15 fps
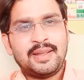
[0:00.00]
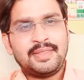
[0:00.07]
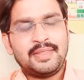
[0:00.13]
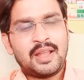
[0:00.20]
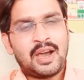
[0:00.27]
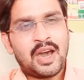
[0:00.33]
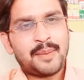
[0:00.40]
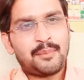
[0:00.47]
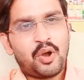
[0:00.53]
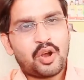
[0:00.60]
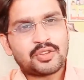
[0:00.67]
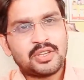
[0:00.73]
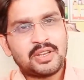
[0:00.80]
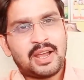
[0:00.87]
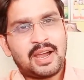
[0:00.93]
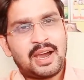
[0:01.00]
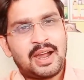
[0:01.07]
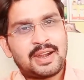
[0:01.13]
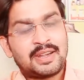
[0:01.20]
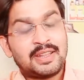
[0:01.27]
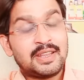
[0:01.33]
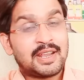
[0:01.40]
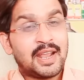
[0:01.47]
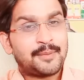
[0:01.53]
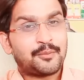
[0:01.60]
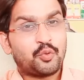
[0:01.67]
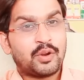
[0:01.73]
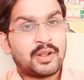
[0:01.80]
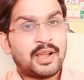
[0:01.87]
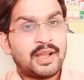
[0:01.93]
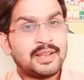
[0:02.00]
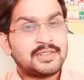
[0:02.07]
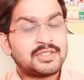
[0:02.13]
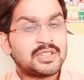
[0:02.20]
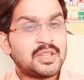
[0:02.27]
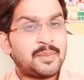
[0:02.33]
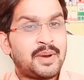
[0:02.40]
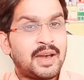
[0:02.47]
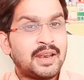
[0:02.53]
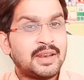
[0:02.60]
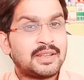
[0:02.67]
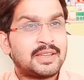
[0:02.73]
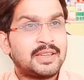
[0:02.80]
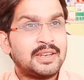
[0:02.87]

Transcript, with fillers: नारमॉक्सिन आरटी कैप्सूल का इस्तेमाल